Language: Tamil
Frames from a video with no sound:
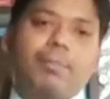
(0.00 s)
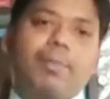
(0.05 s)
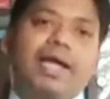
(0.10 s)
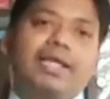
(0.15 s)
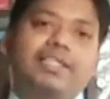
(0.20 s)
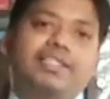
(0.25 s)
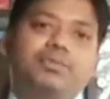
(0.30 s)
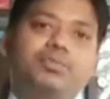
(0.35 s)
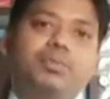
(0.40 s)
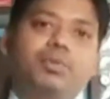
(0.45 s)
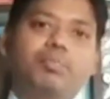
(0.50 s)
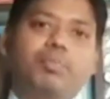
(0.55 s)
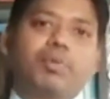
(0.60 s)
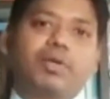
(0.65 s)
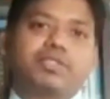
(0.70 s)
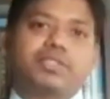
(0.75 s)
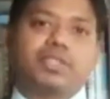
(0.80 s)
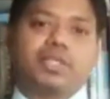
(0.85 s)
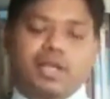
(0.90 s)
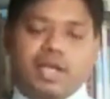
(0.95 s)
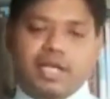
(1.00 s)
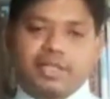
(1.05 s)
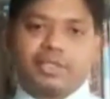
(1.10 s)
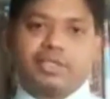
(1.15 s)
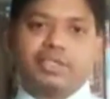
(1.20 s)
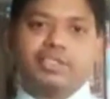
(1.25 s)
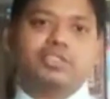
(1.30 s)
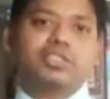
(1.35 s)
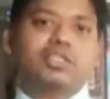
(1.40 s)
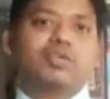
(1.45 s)
மேக்ஸிமம் ப்ரெஷர் அந்த
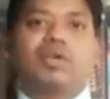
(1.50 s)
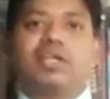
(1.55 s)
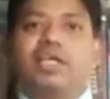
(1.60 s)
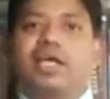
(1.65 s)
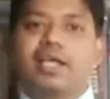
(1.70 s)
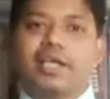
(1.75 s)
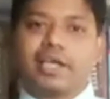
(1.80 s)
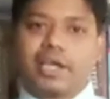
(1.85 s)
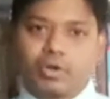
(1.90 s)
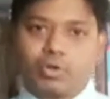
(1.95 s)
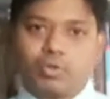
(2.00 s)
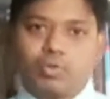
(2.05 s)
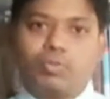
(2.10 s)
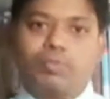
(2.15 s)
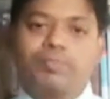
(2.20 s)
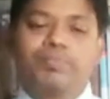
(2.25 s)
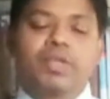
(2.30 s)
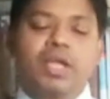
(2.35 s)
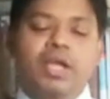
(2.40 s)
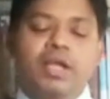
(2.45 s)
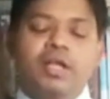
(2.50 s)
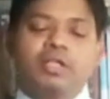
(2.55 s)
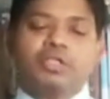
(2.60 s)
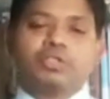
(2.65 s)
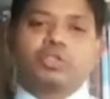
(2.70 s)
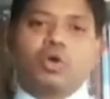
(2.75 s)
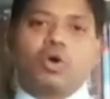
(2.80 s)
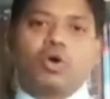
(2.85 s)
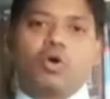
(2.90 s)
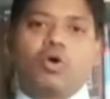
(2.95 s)
டிஸ்க் வழியாக இறங்கும்
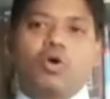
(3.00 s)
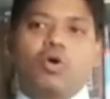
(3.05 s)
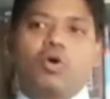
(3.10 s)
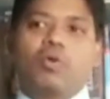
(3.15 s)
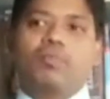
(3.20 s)
ஸோ